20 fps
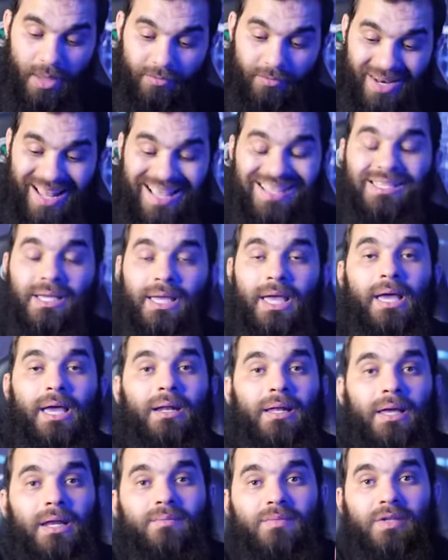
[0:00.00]
فأنا عايزك يا
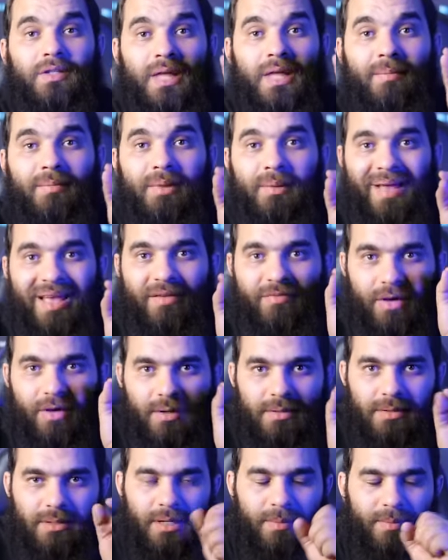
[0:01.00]
أخي الكريم تتأمل معي في
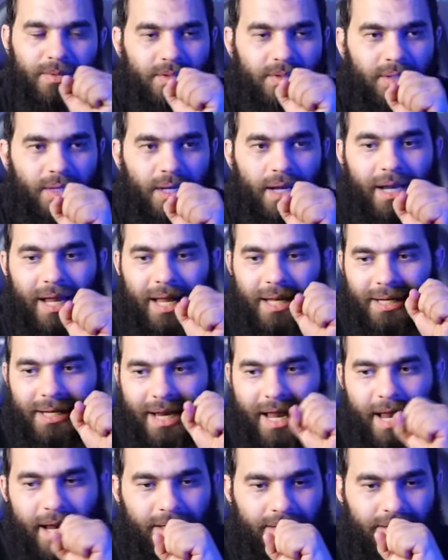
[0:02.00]
القصة البسيطة اللي أنا
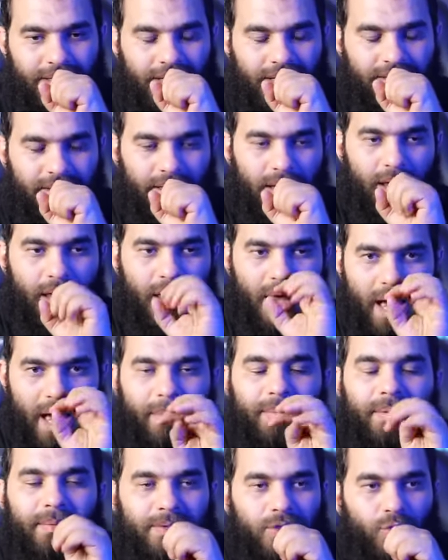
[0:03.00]
هنقلها لك ديت
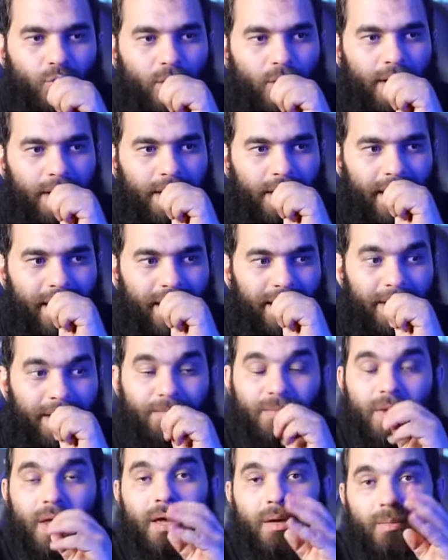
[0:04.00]
قبل ما أذكر لك الآية
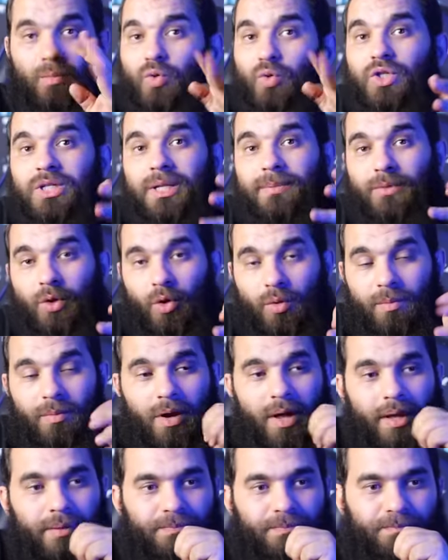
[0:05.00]
موسى بن
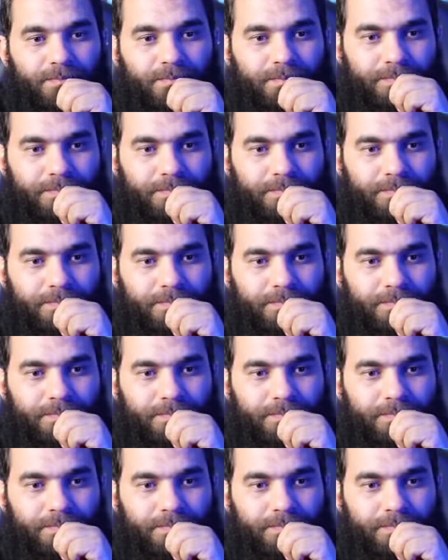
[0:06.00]
عمران